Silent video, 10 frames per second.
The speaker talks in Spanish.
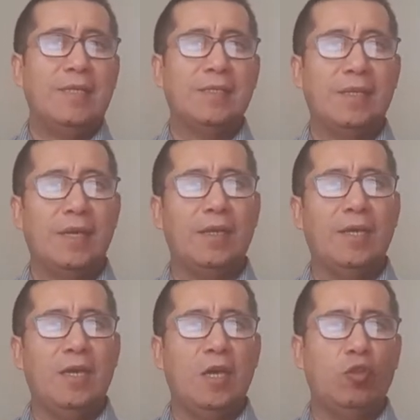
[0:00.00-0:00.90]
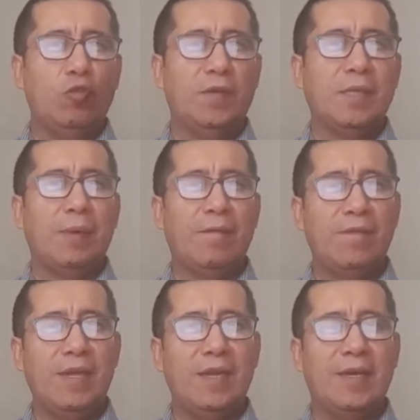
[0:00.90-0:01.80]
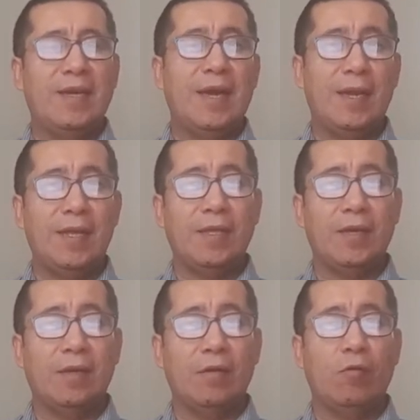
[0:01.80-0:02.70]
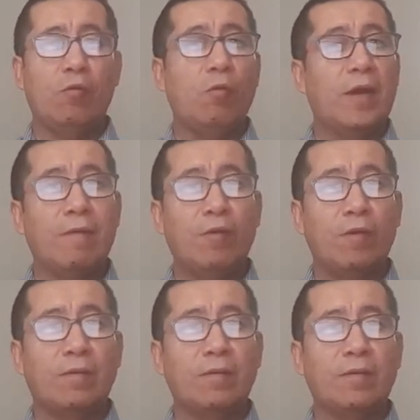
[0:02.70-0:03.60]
sean estufas a perfina, a leña o a carbón.